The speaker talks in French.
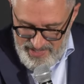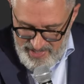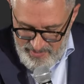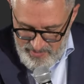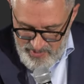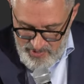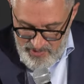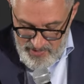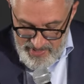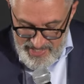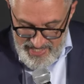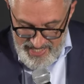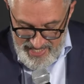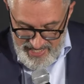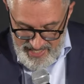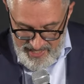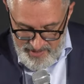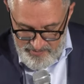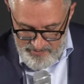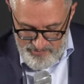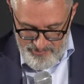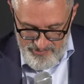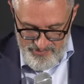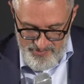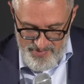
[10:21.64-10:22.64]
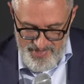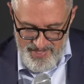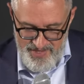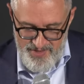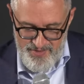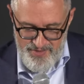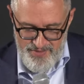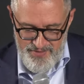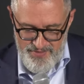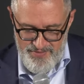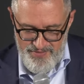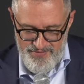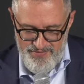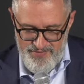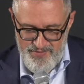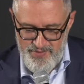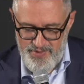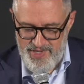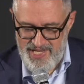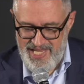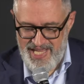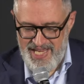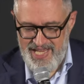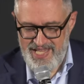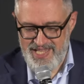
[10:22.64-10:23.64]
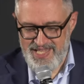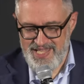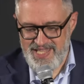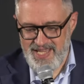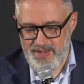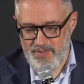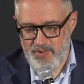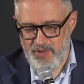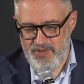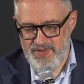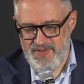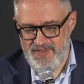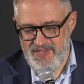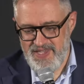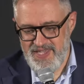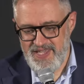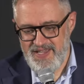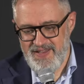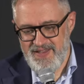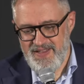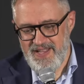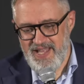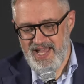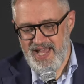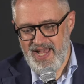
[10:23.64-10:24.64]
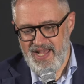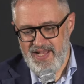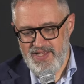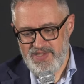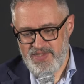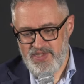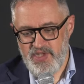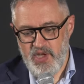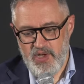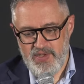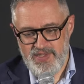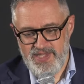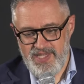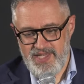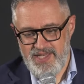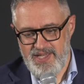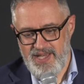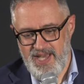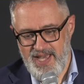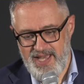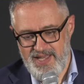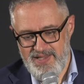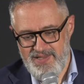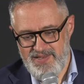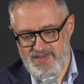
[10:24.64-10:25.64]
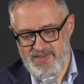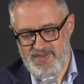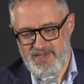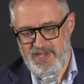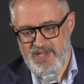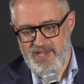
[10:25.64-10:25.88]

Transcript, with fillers: évidemment. Et puis euh, vous, Eleni Diamanti, un starting grant,